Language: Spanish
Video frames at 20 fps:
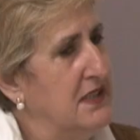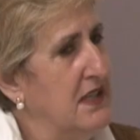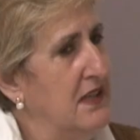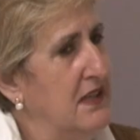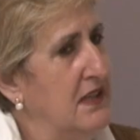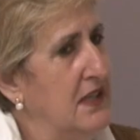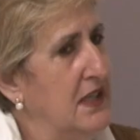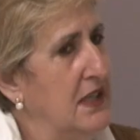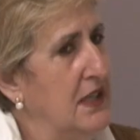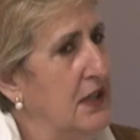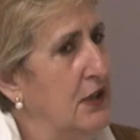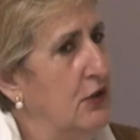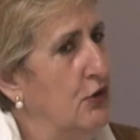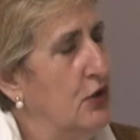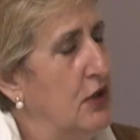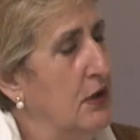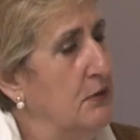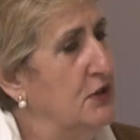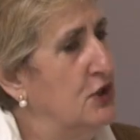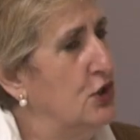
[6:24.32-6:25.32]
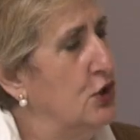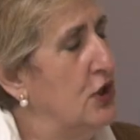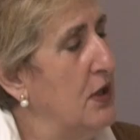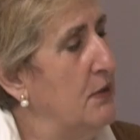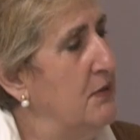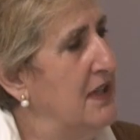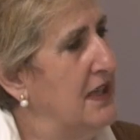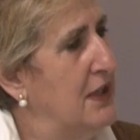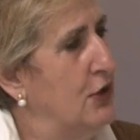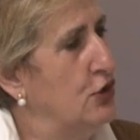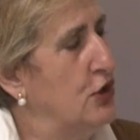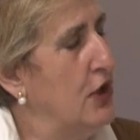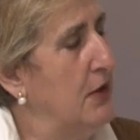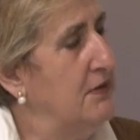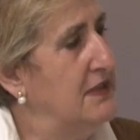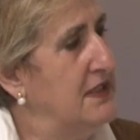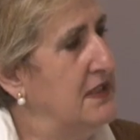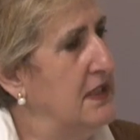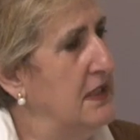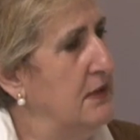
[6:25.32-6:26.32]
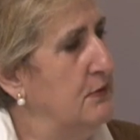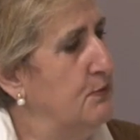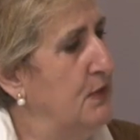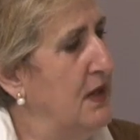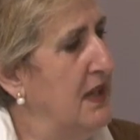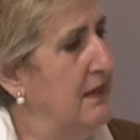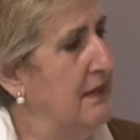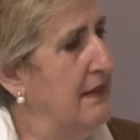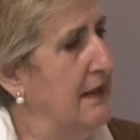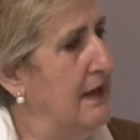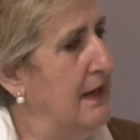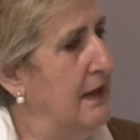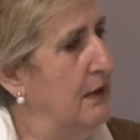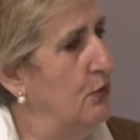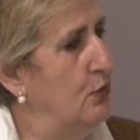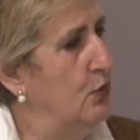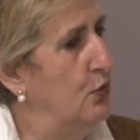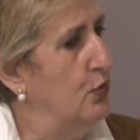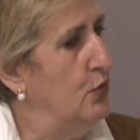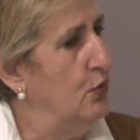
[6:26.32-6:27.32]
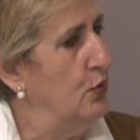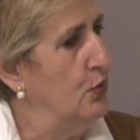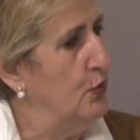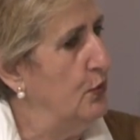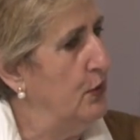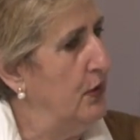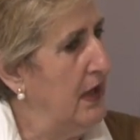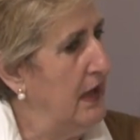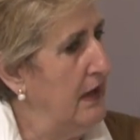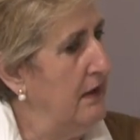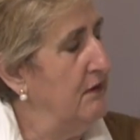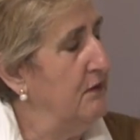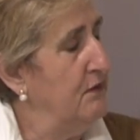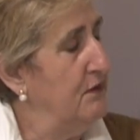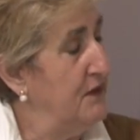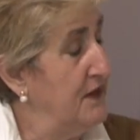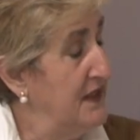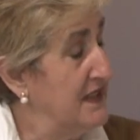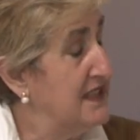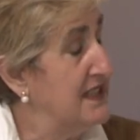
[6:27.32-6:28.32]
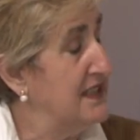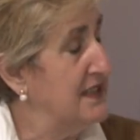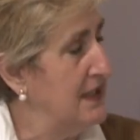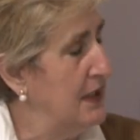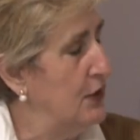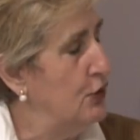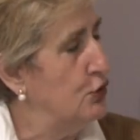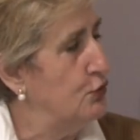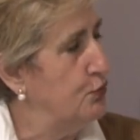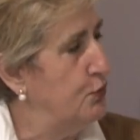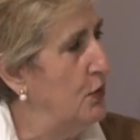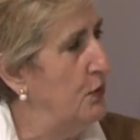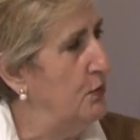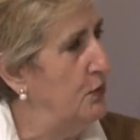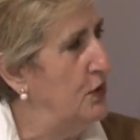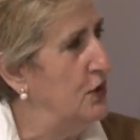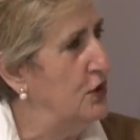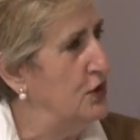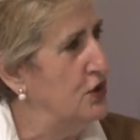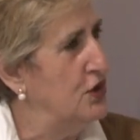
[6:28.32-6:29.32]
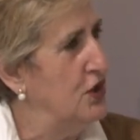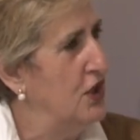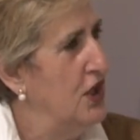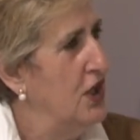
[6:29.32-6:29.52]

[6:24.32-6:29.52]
eh, lo que he visto también que os habéis desplazado en fiestas de los pueblos